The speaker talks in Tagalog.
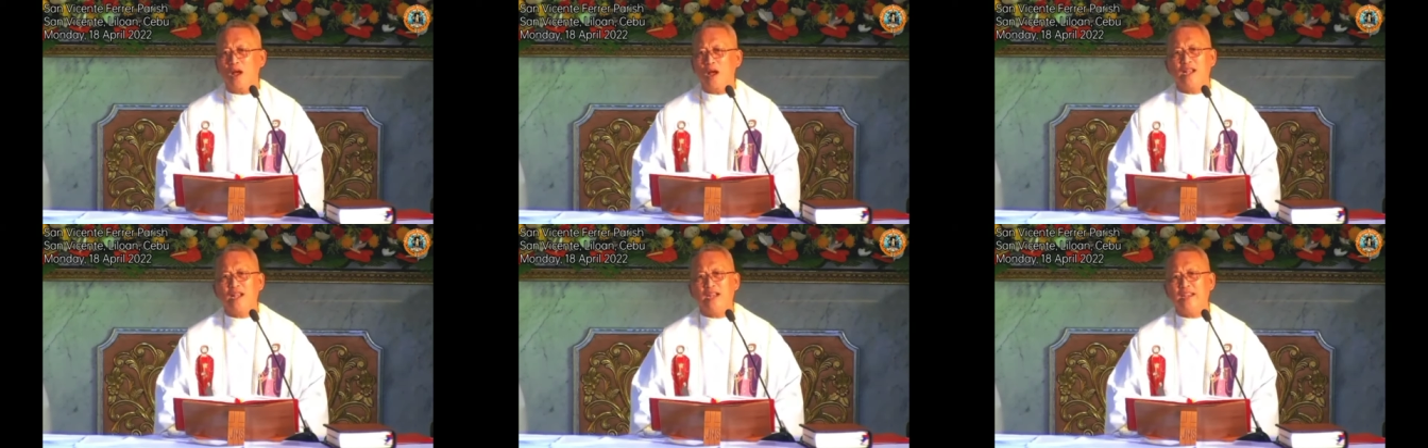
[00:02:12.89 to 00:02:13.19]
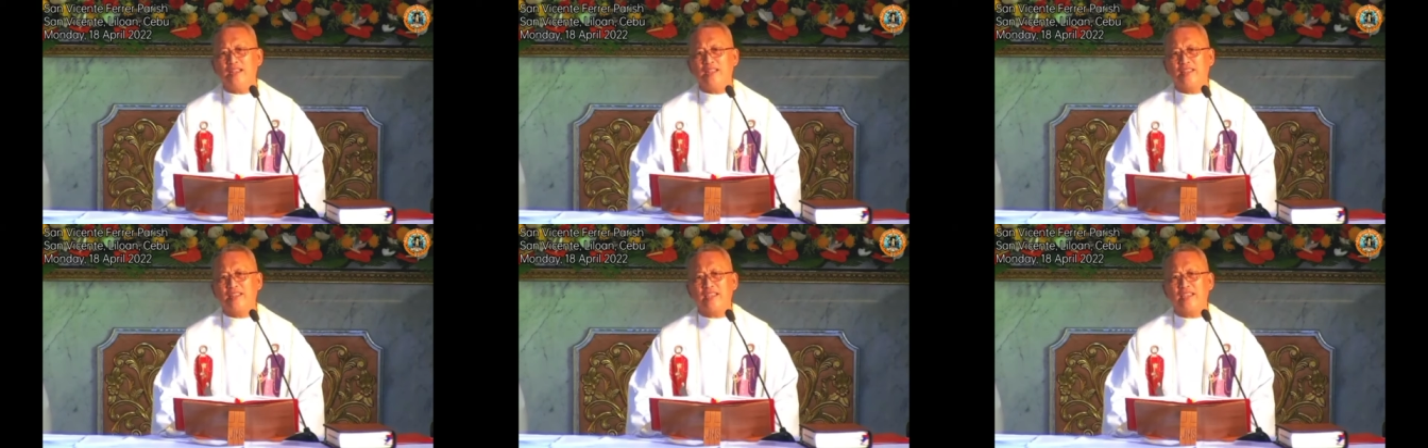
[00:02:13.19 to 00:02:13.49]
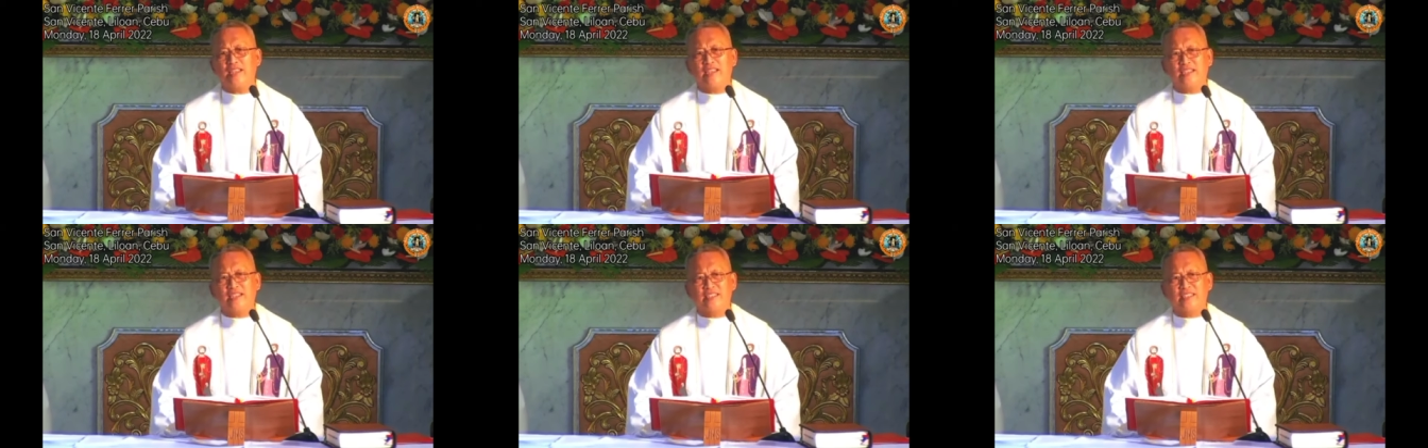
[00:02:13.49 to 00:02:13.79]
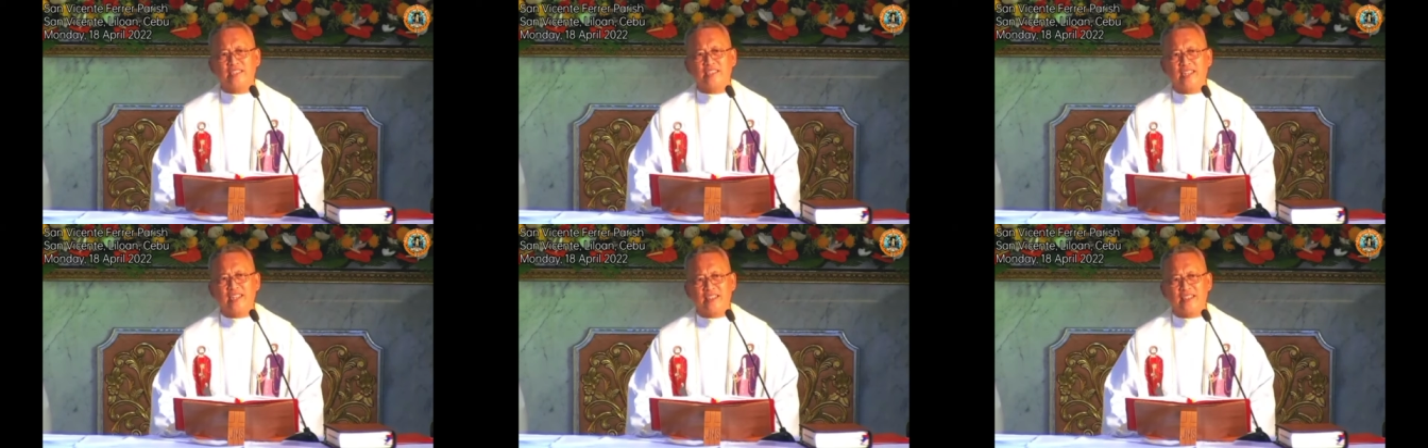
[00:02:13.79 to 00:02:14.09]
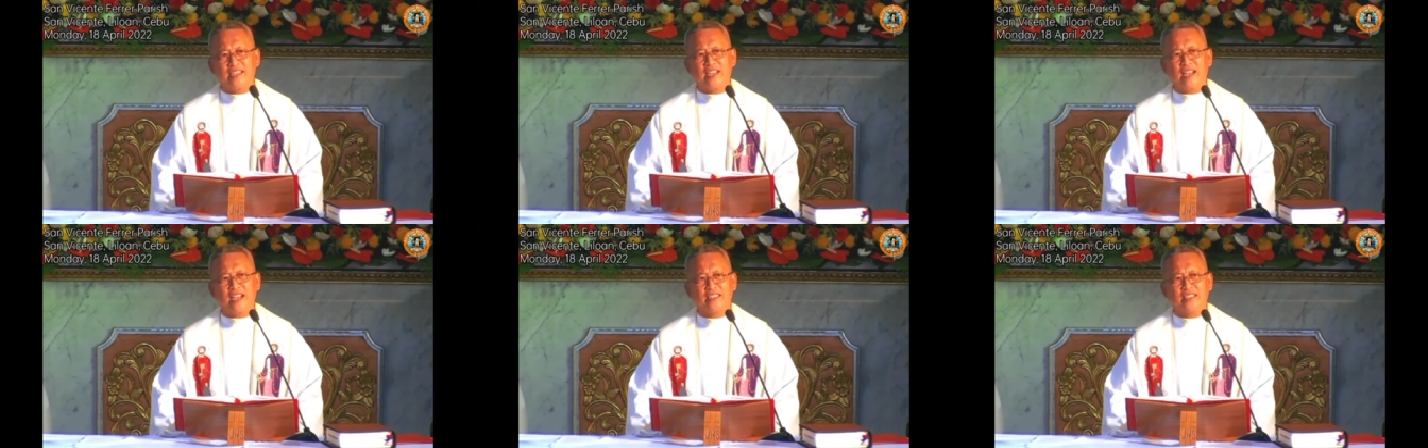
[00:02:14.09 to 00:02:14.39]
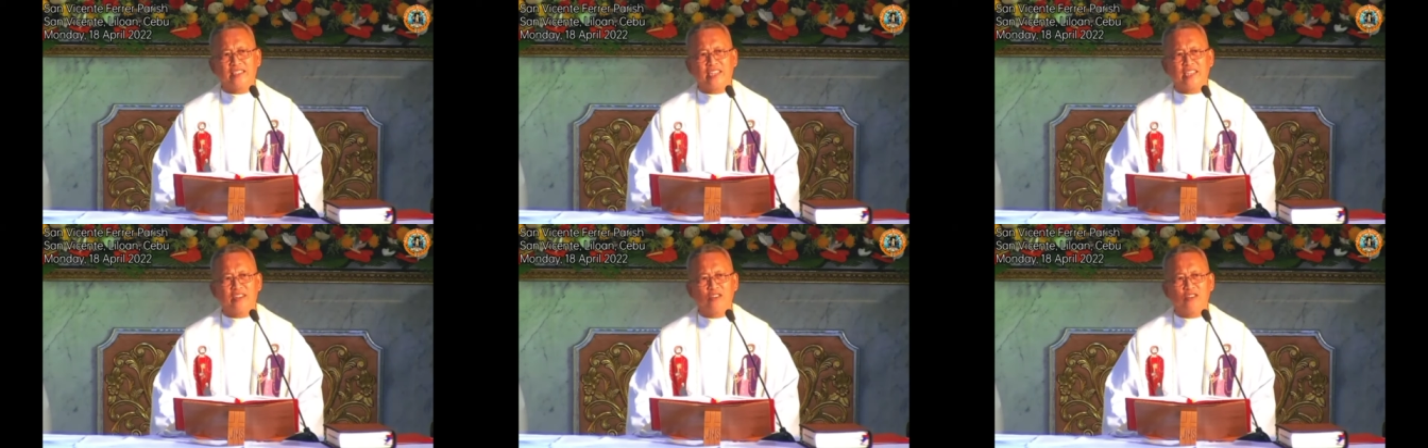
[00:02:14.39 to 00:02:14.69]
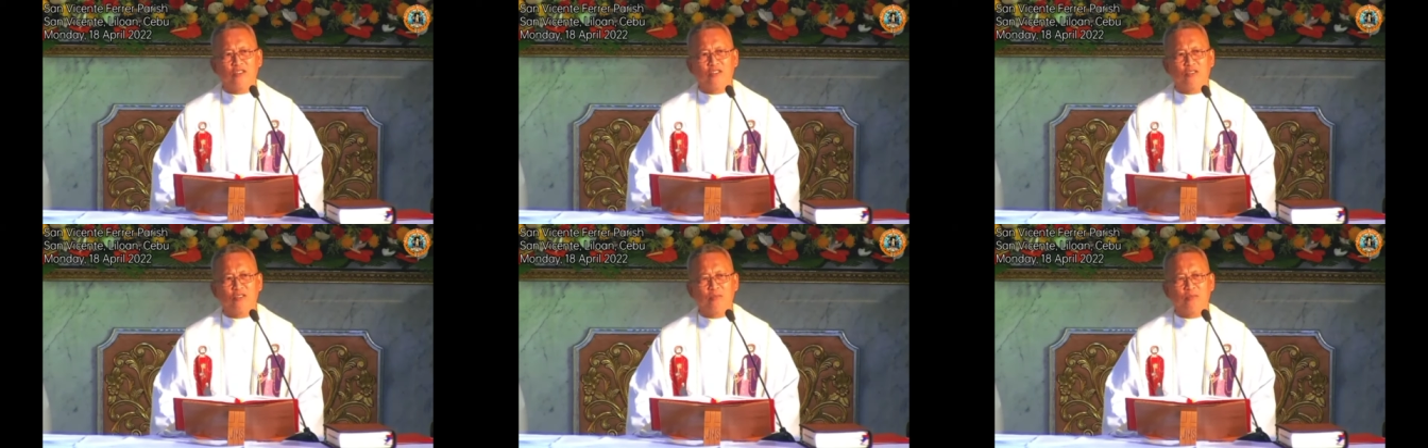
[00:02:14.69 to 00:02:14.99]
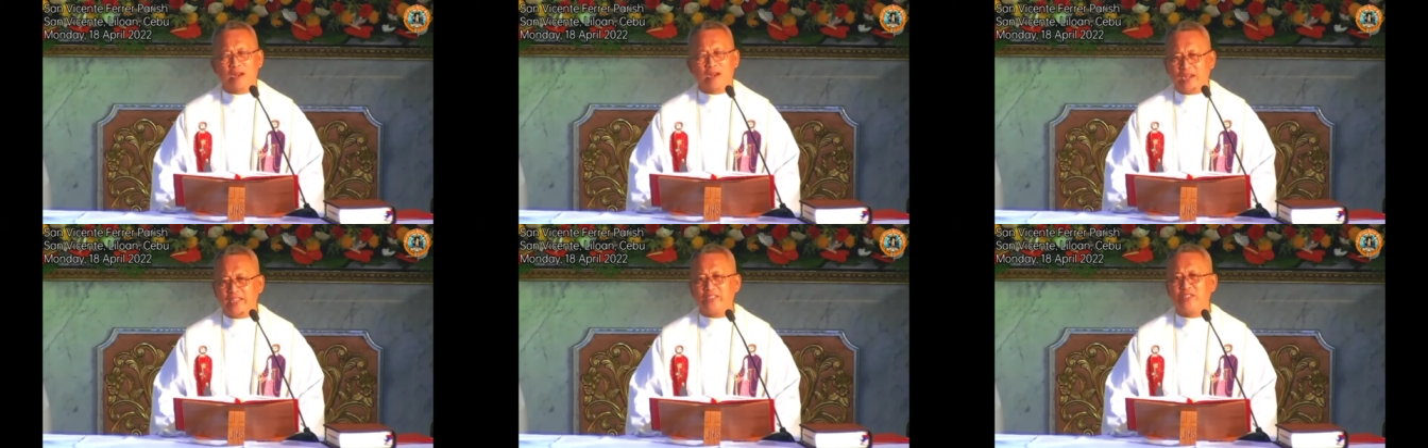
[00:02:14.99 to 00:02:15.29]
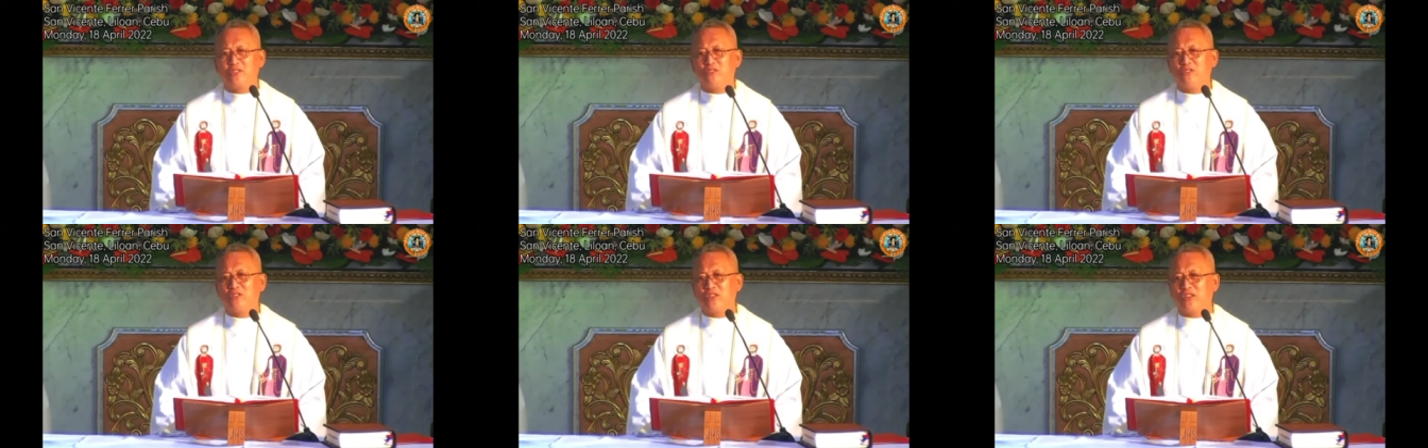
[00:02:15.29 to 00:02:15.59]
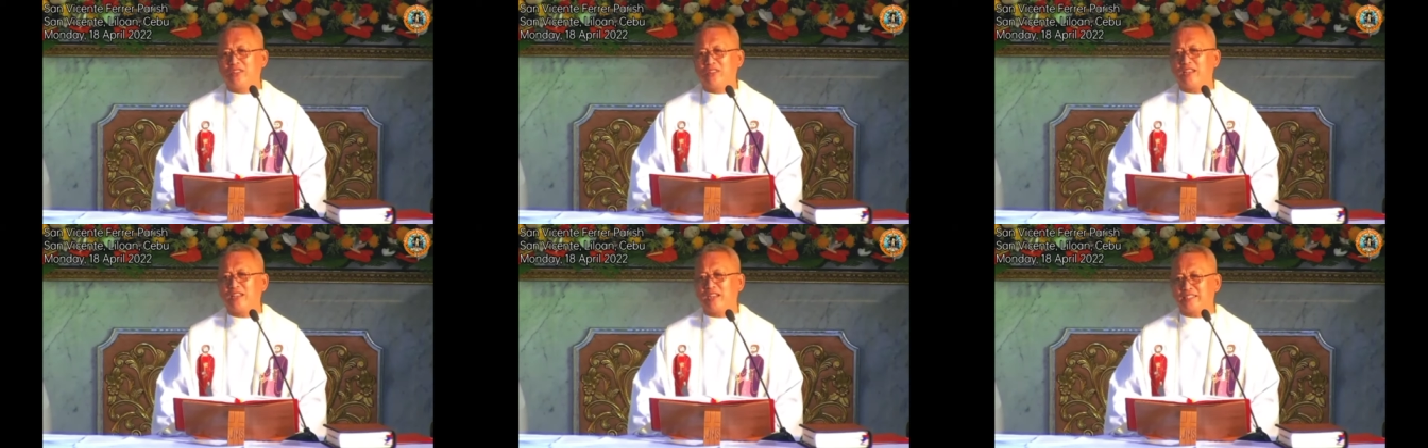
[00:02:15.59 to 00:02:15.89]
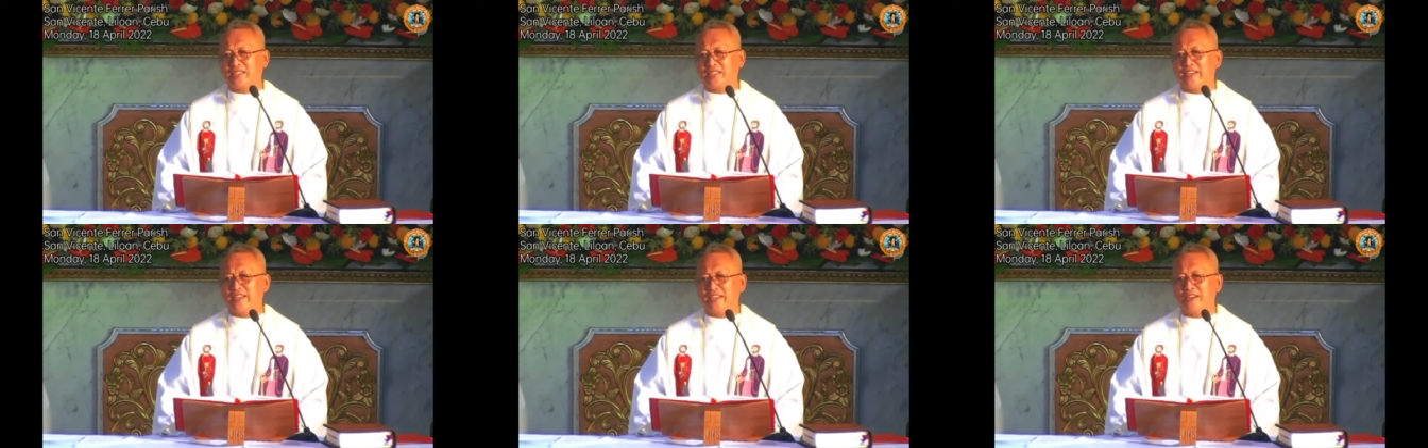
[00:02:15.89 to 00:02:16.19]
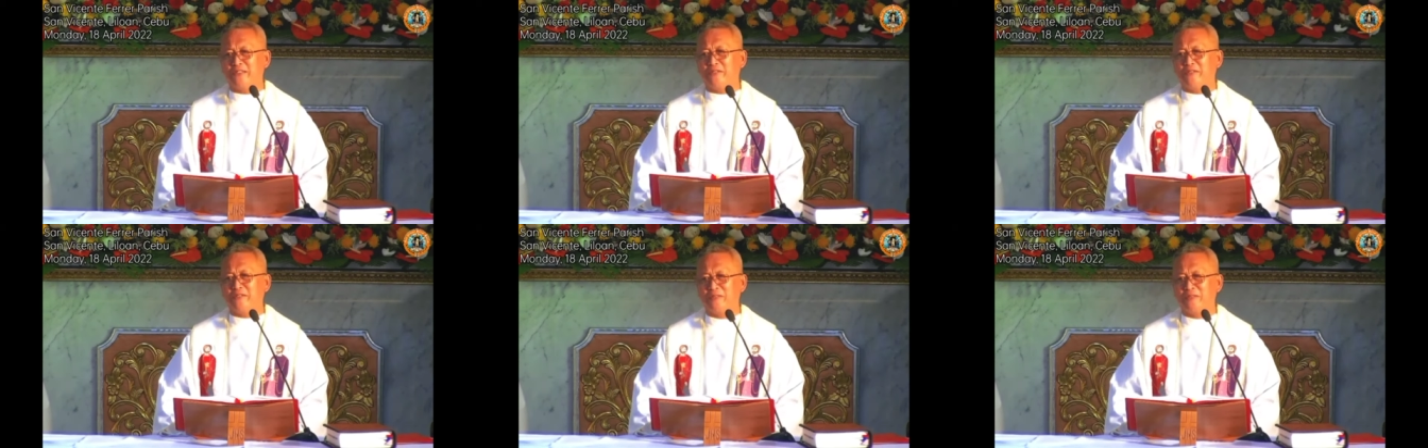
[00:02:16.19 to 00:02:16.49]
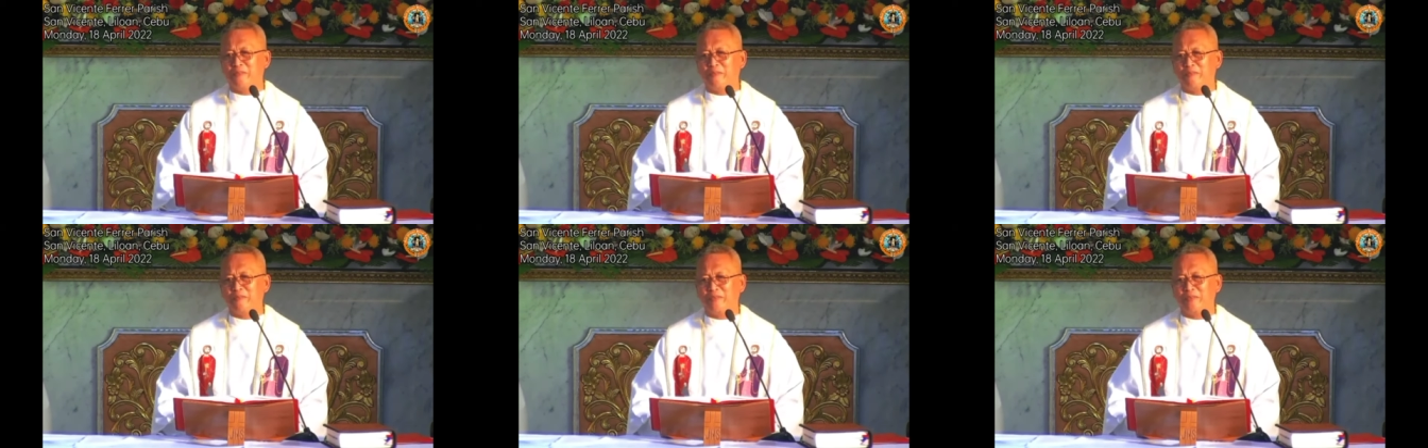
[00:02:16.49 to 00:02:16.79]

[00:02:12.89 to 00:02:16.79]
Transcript: Wa gani tay kasinatian sa Ginoo, maglisod gid sangyaw.